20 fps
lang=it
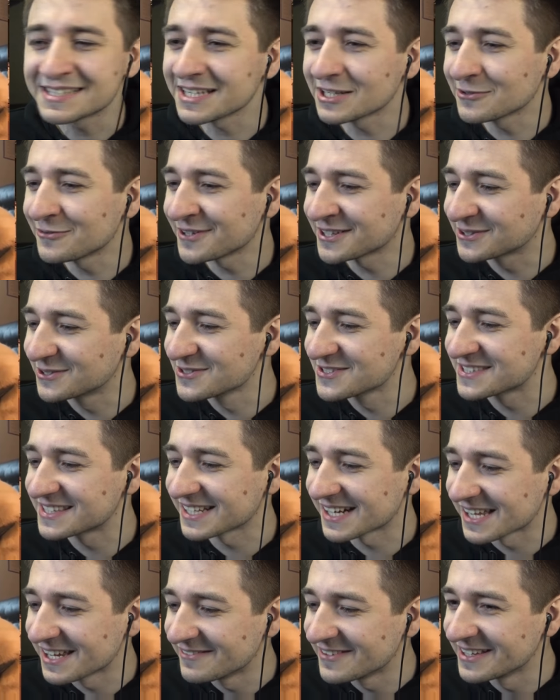stato fatto
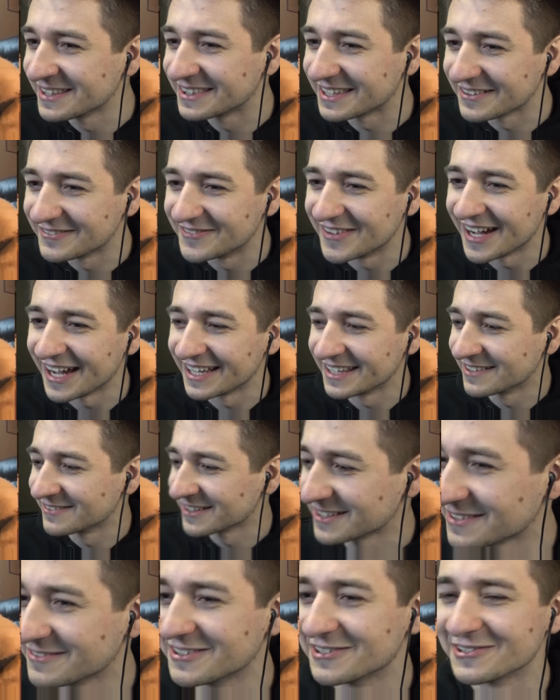stranamente bene,
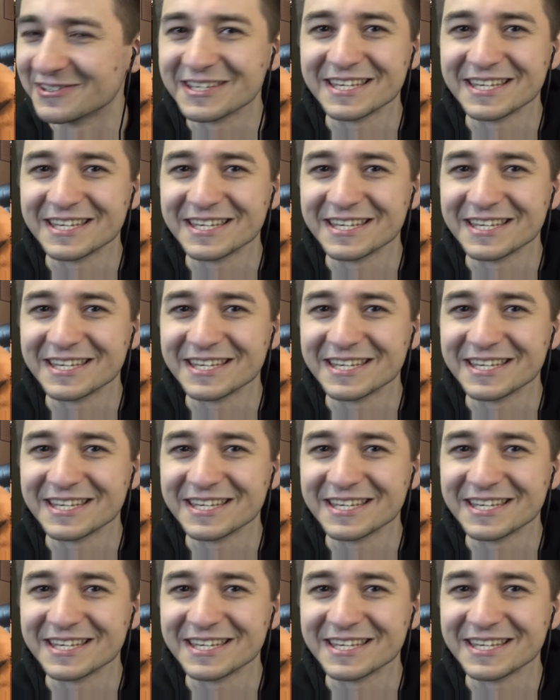fatemelo